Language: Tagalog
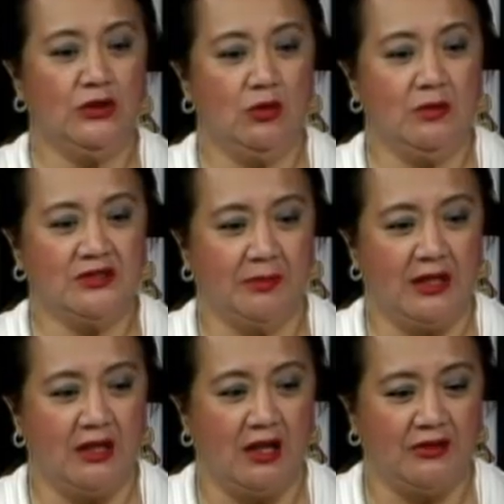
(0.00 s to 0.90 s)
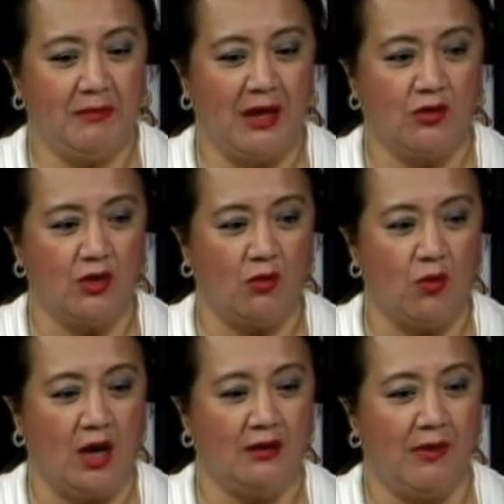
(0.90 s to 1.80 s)
yung masabihin na natin, meron
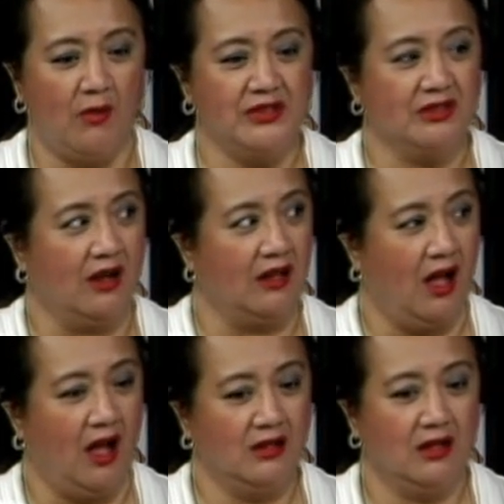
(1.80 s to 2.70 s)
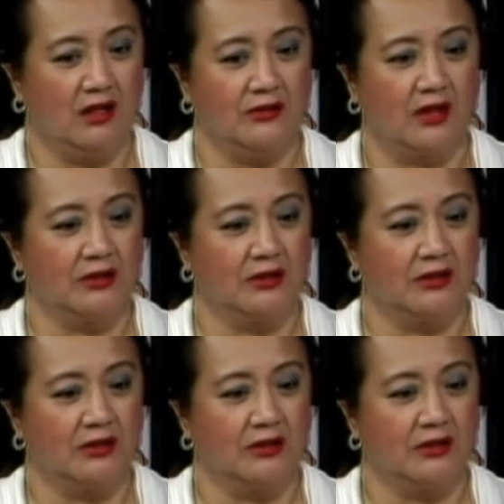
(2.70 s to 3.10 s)
kung halimbawa isang anak mm-hmm. na drug